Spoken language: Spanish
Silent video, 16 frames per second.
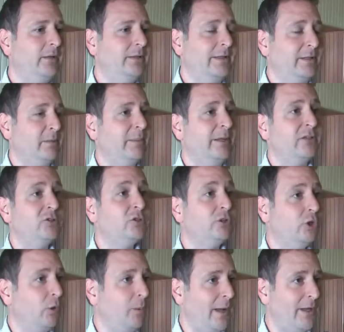la reparación
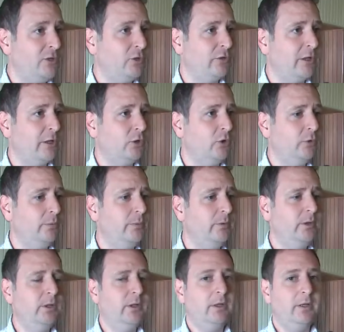de los baños del club.
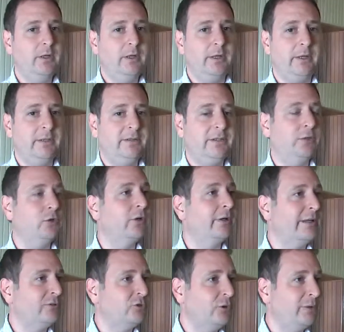Entiendo que
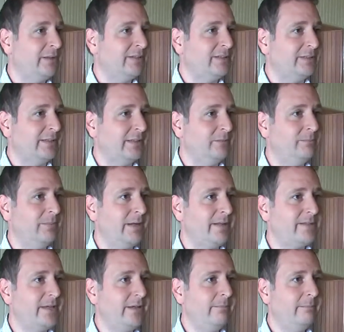las obras están en
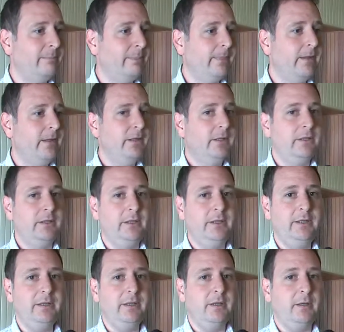marcha
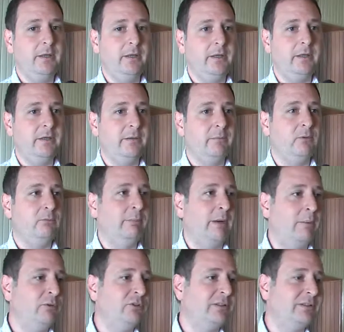y eh,
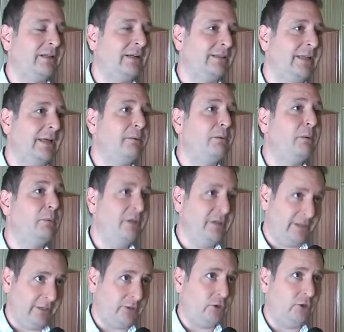vamos a tratar, vamos a
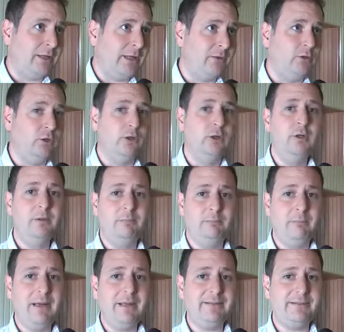ir gestionando
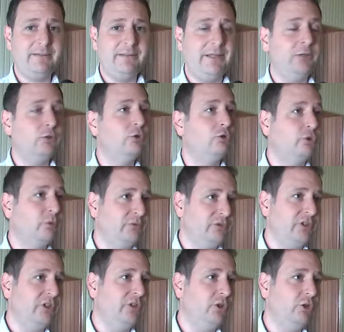más de estos
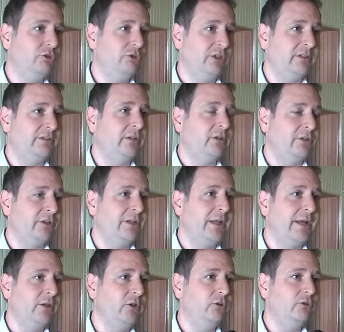subsidios
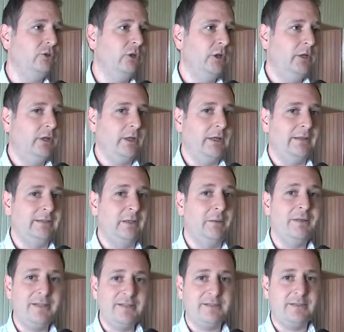extraordinarios a
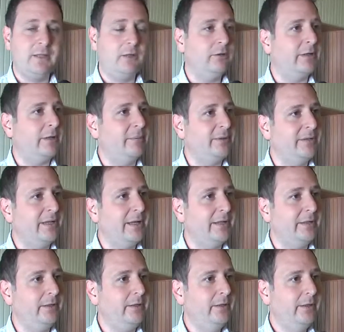través del senador
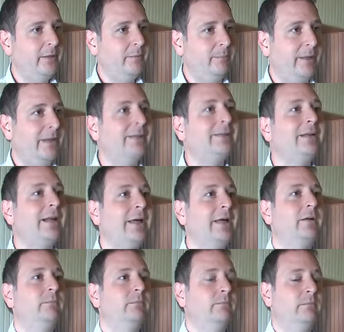Capitani para
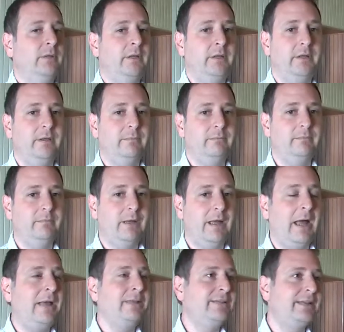traer eh,
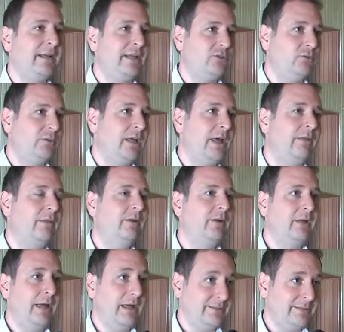hacia la ciudad,
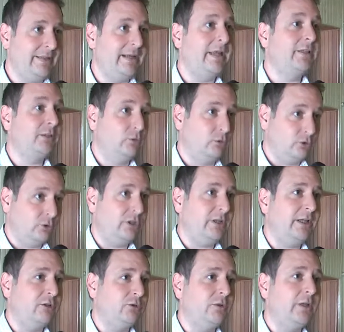hacia las
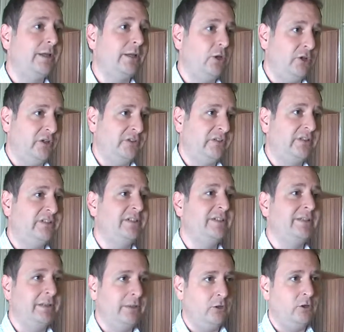instituciones de la ciudad que lo
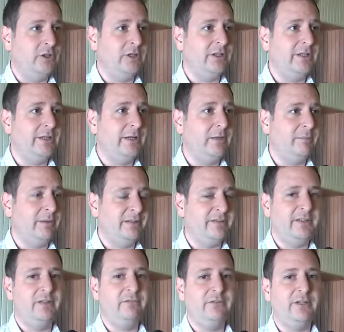necesiten y lo requieran para
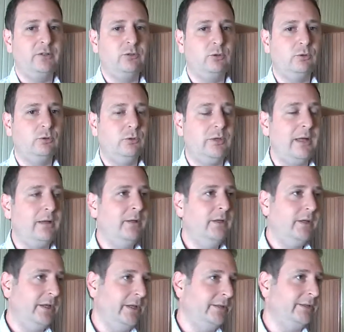hacer infraestructura,
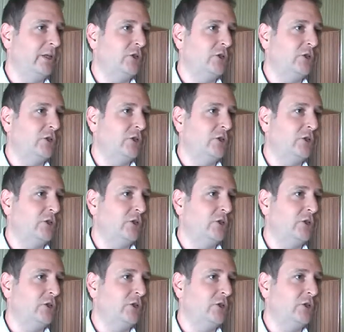esta